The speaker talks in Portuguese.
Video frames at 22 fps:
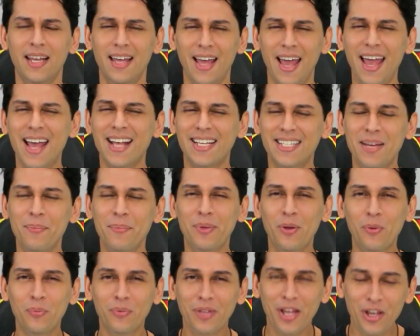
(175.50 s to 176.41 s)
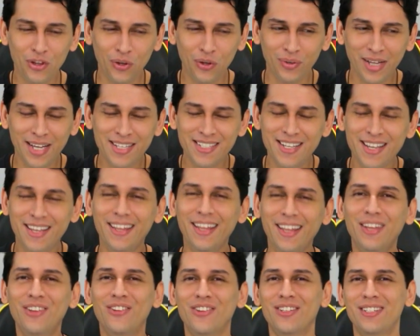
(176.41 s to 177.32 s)
É, sempre tem um dedinho das
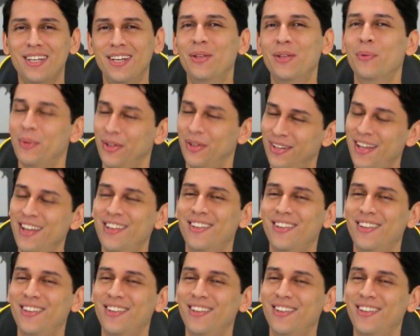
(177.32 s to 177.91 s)
igrejas aí no meio, né,